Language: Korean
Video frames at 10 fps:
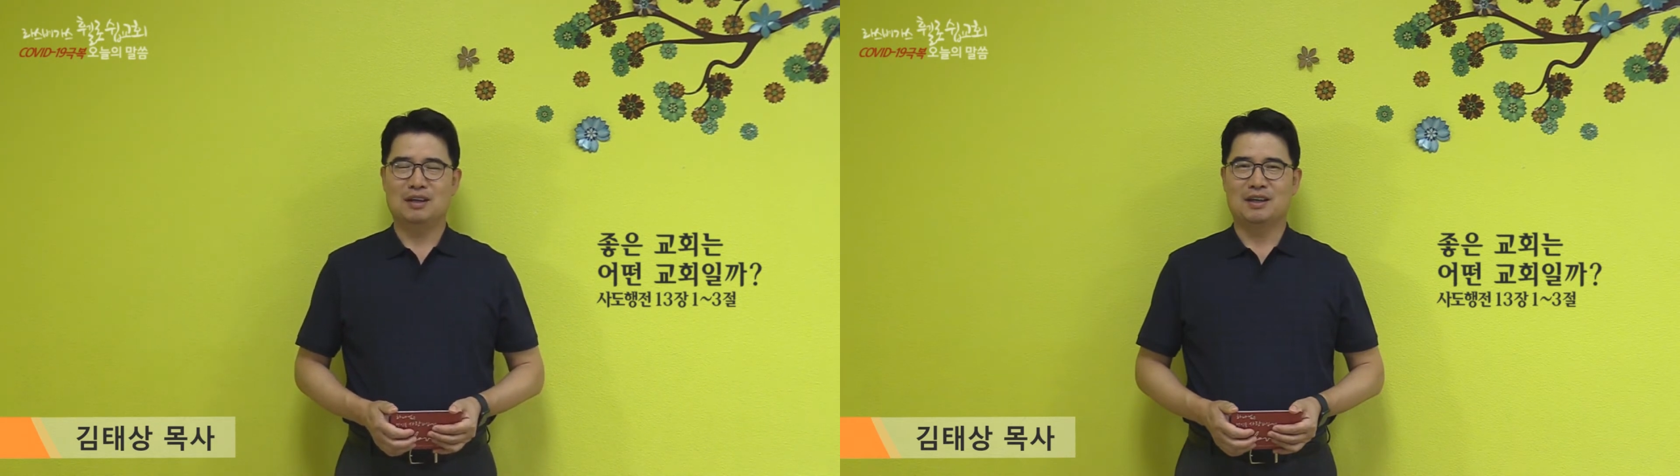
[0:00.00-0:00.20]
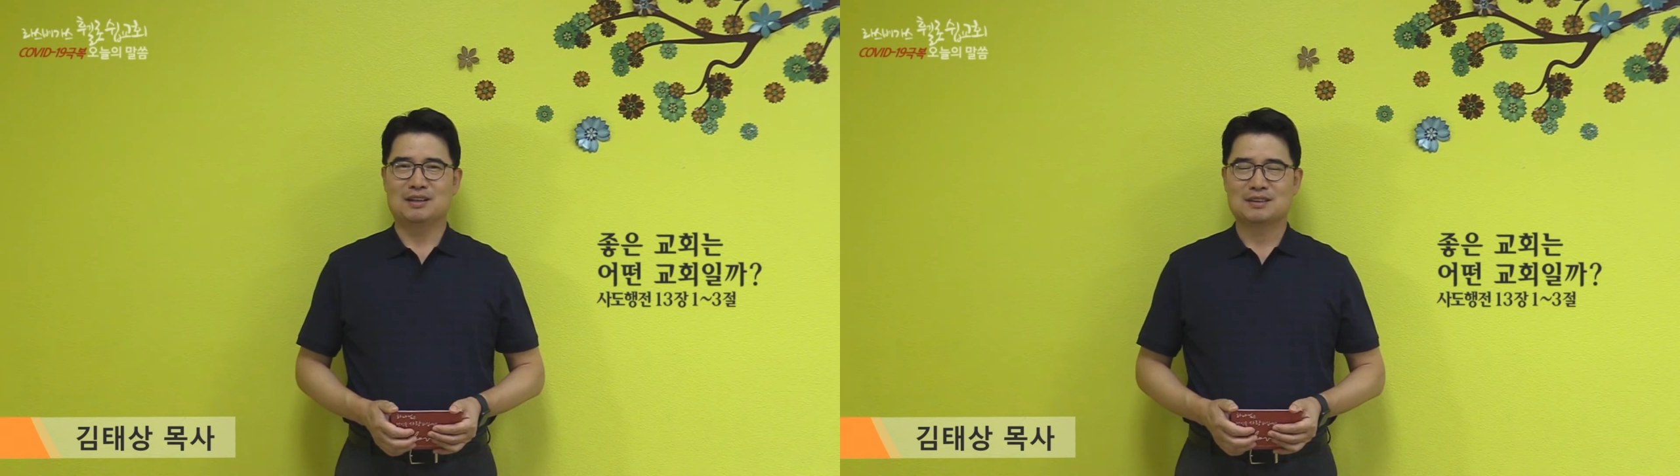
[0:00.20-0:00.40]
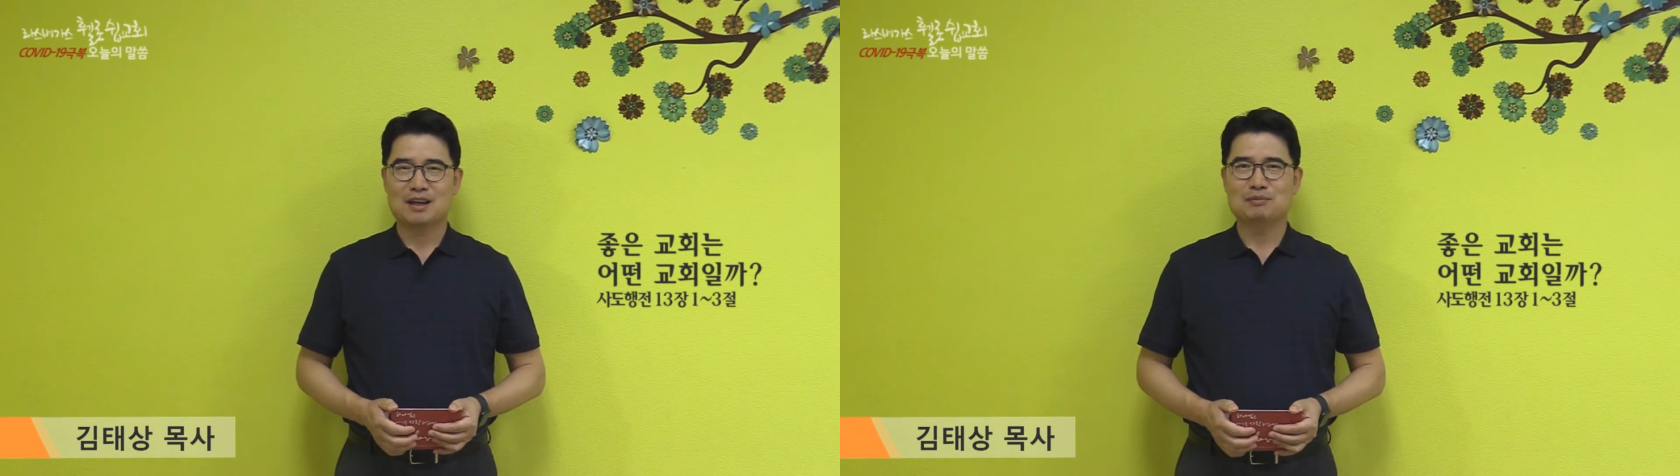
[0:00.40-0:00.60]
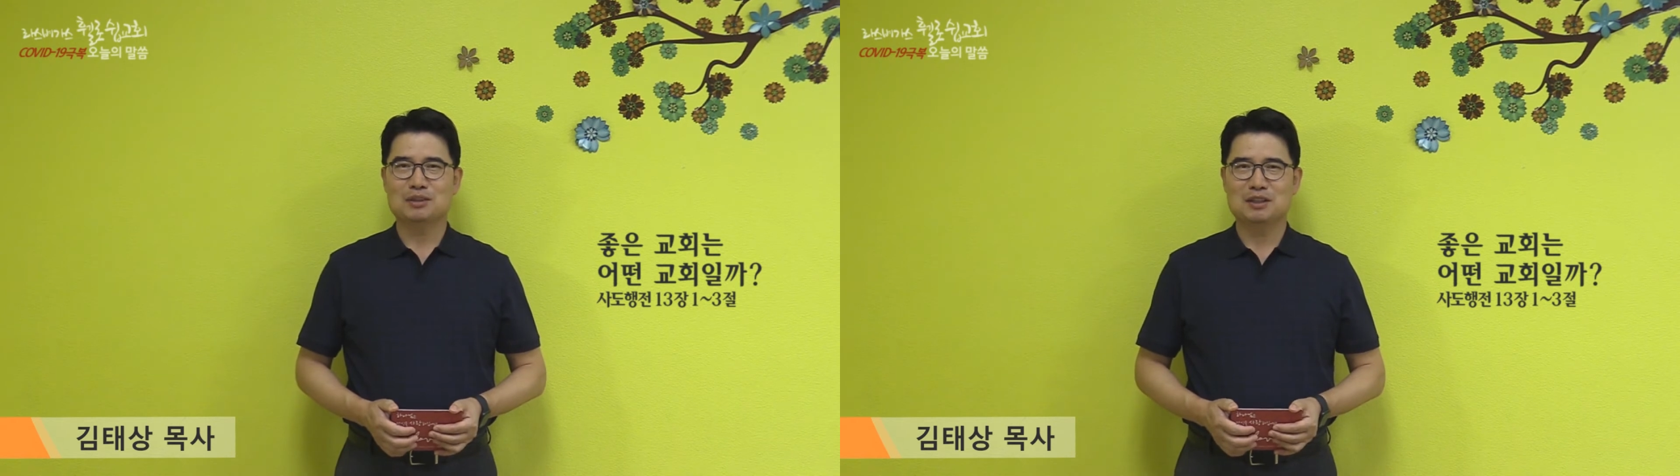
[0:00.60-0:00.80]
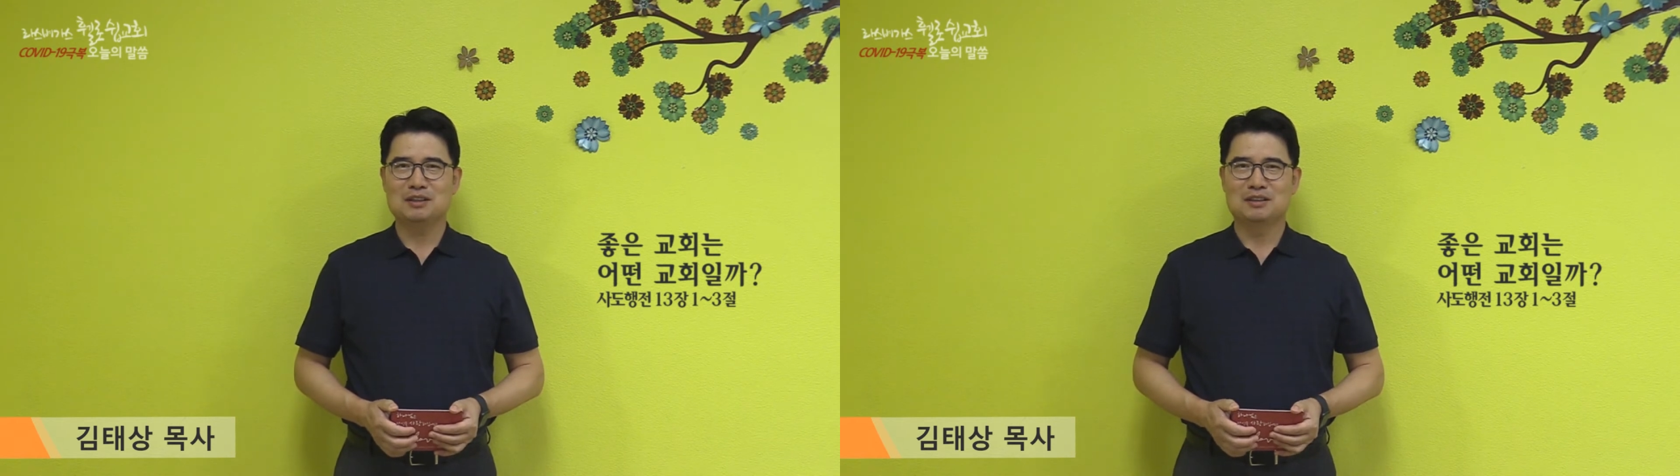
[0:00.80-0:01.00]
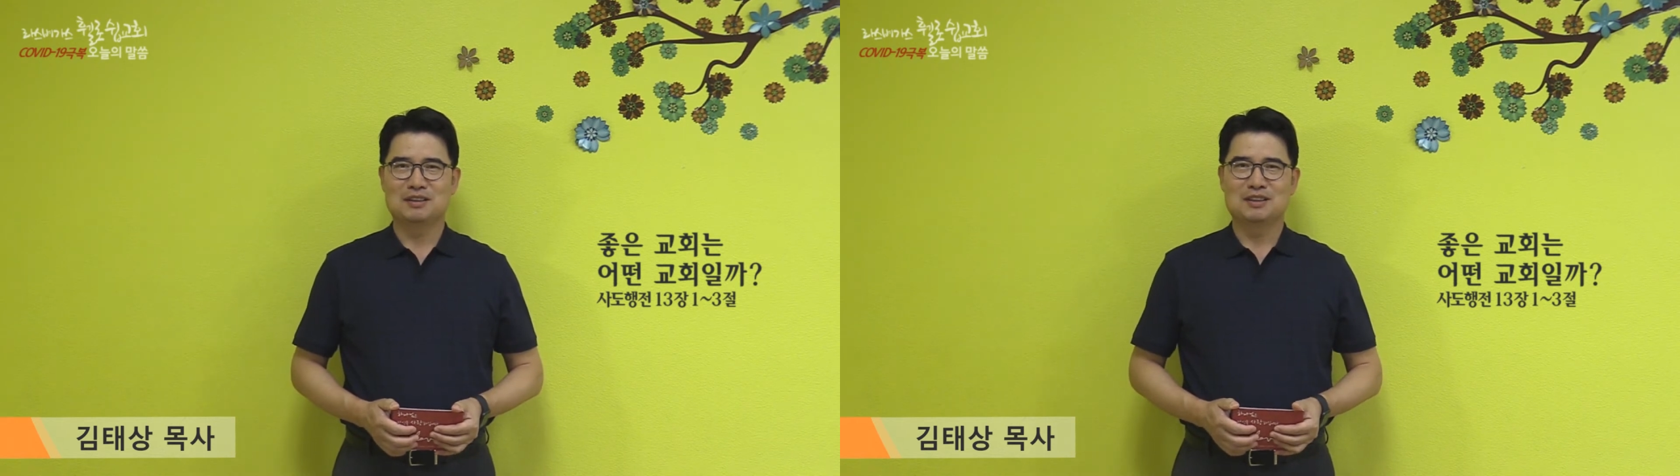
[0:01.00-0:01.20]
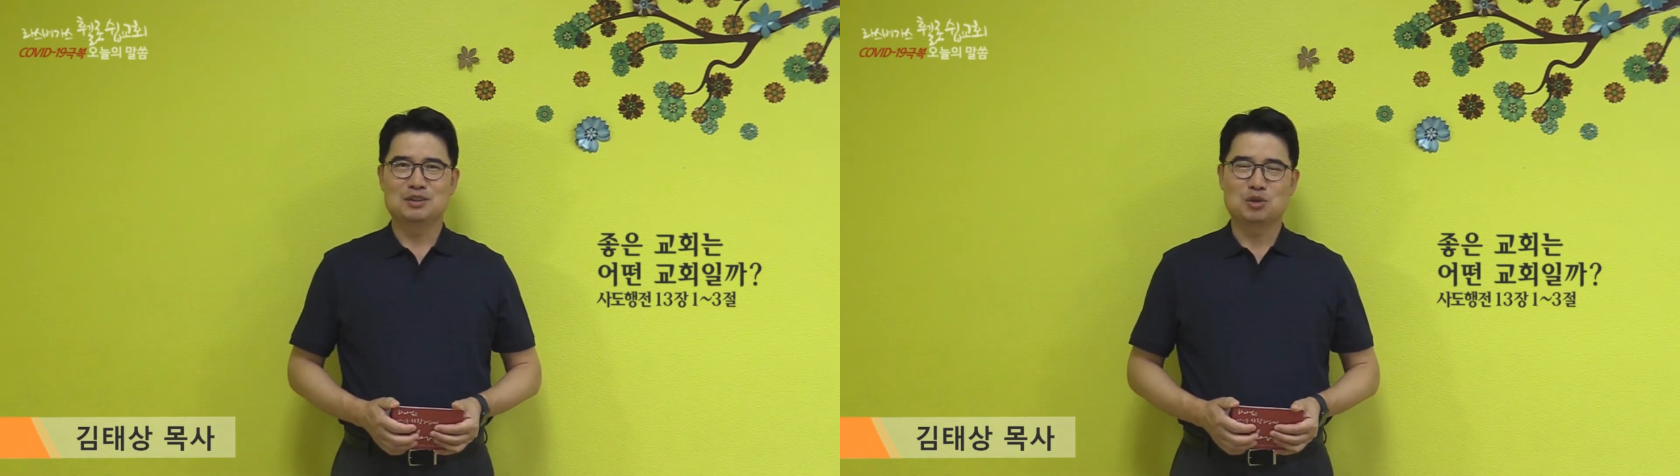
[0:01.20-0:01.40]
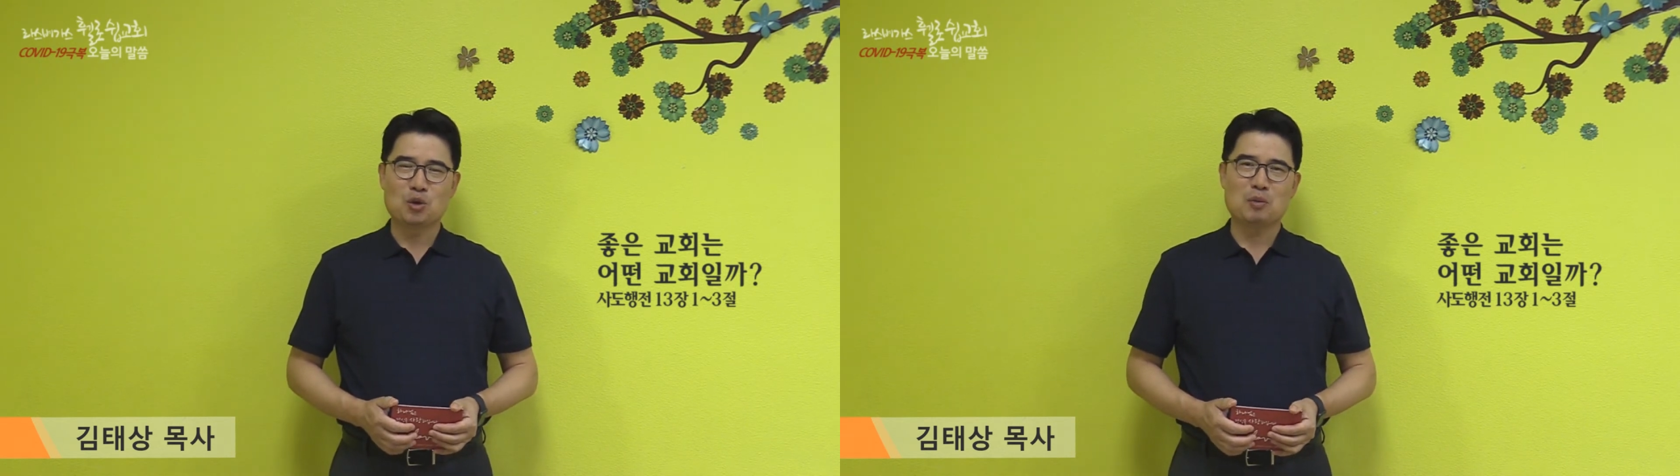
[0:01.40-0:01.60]
예, 사람들이
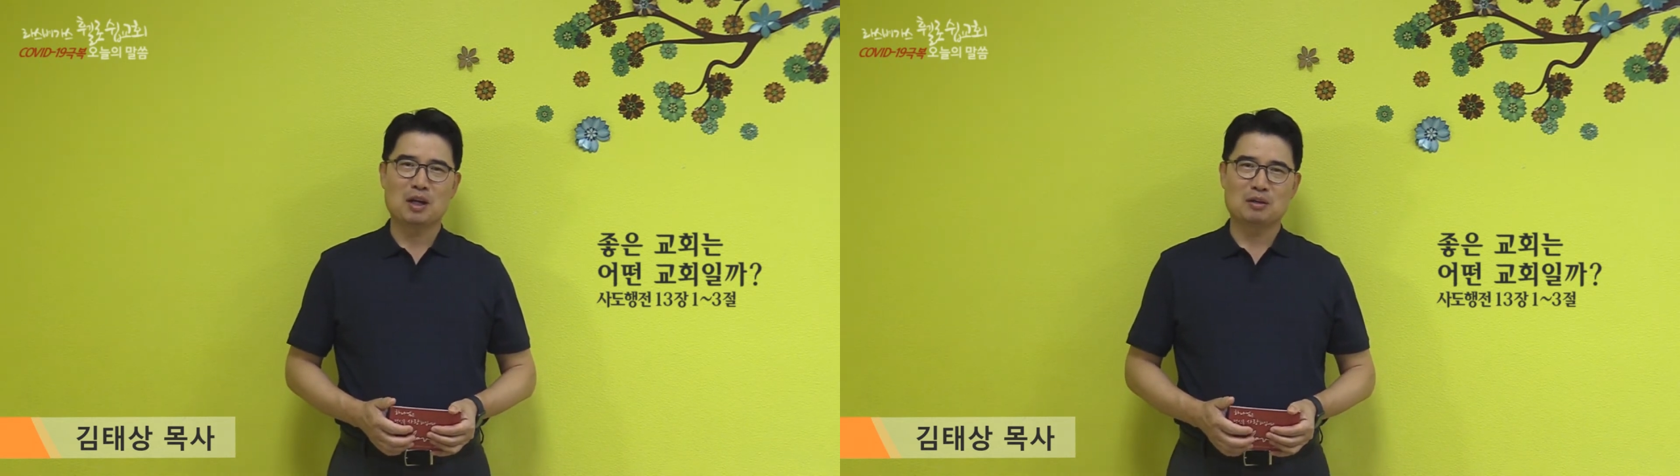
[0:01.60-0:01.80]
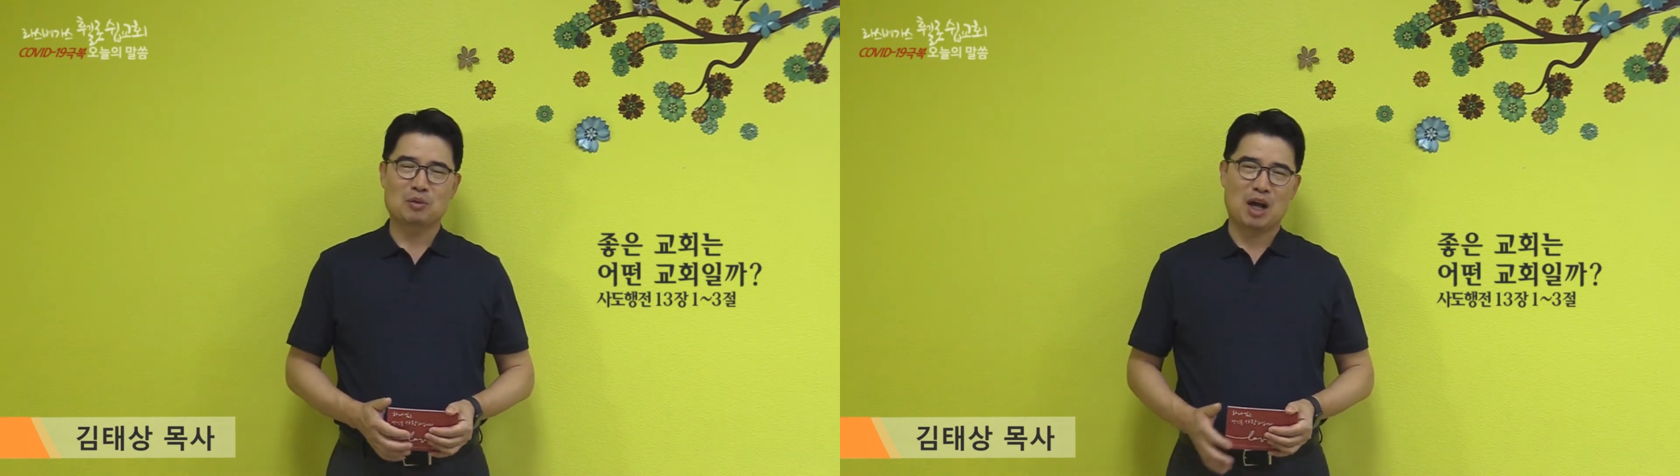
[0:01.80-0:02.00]
정말 뭐